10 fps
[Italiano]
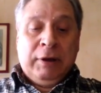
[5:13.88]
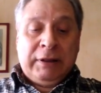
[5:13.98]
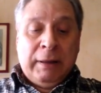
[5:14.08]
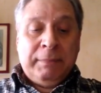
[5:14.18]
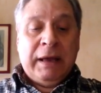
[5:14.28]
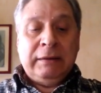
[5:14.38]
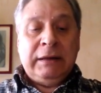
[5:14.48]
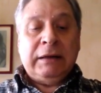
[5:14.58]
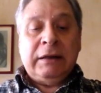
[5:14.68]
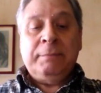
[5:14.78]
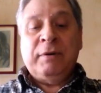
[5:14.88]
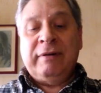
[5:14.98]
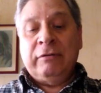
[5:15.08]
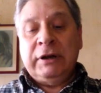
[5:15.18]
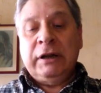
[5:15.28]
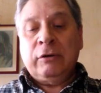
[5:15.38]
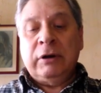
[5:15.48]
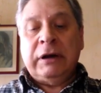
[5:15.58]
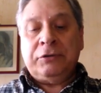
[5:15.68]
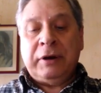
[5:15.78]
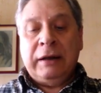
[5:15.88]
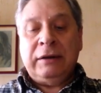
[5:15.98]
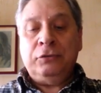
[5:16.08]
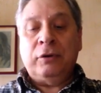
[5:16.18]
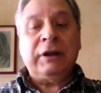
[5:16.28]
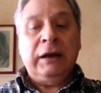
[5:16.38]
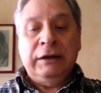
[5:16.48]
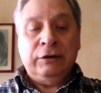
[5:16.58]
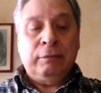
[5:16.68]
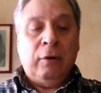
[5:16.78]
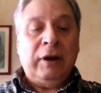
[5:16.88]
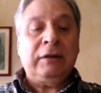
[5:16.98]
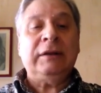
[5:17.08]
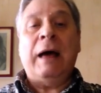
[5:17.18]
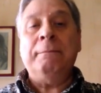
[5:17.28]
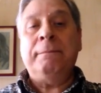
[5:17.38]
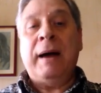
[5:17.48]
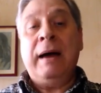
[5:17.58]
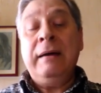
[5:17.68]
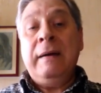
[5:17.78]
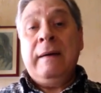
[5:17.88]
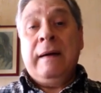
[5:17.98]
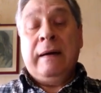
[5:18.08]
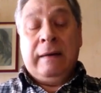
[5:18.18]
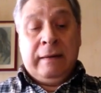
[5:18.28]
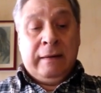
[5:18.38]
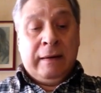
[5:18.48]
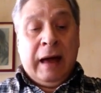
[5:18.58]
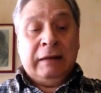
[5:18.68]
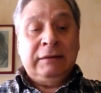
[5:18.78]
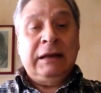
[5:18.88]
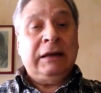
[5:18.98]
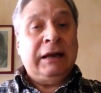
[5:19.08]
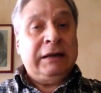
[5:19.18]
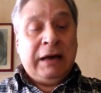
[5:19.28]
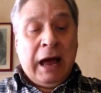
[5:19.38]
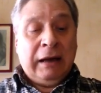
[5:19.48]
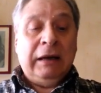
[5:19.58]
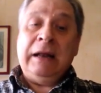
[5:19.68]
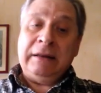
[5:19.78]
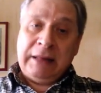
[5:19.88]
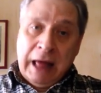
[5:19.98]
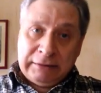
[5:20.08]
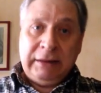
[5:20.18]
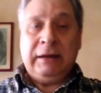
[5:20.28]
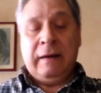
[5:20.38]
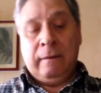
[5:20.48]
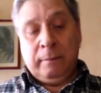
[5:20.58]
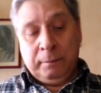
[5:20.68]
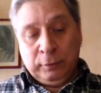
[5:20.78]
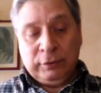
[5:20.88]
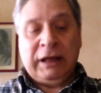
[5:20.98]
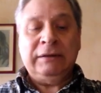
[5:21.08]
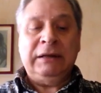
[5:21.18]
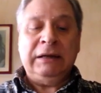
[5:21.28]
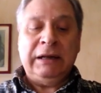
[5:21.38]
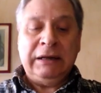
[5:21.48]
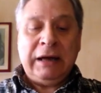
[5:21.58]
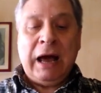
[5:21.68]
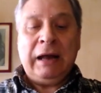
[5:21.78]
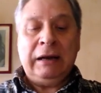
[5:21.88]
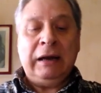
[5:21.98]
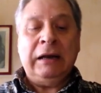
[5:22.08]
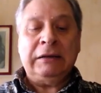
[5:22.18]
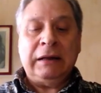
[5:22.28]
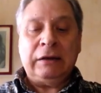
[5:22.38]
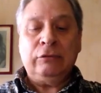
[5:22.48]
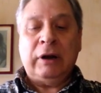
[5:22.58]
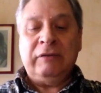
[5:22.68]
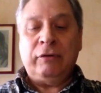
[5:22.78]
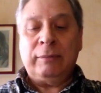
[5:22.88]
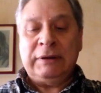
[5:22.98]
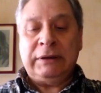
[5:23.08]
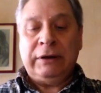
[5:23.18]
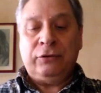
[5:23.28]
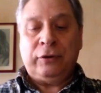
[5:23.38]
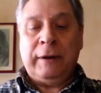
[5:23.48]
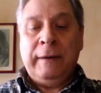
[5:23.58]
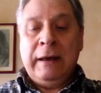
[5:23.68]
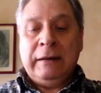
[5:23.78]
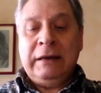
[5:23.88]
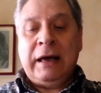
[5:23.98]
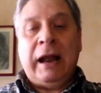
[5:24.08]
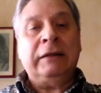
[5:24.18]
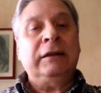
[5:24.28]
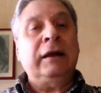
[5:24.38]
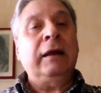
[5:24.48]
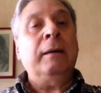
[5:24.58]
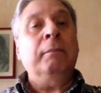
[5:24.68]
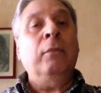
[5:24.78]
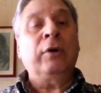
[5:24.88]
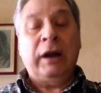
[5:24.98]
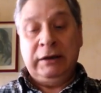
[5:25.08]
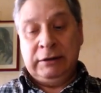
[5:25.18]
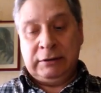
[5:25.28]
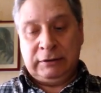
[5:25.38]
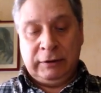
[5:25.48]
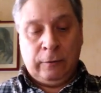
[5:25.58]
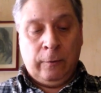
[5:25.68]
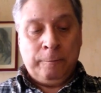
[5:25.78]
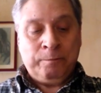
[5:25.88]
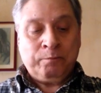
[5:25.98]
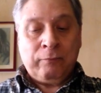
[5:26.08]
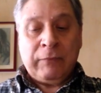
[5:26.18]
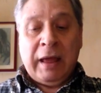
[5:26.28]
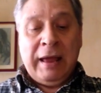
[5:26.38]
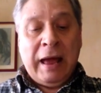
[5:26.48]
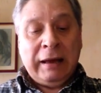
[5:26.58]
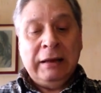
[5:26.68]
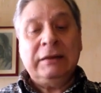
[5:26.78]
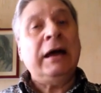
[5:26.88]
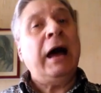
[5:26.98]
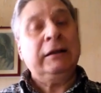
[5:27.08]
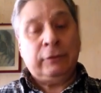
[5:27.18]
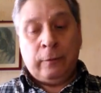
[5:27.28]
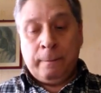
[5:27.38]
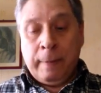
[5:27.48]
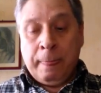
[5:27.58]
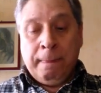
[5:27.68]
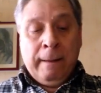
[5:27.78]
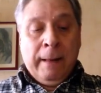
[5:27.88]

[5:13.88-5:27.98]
Questi ambienti, ad esempio, favorirono il nascente giornalismo, la stampa eh, anticlericale, la satira pure anticlericale, la letteratura riformatrice di carattere moralistico e anche il teatro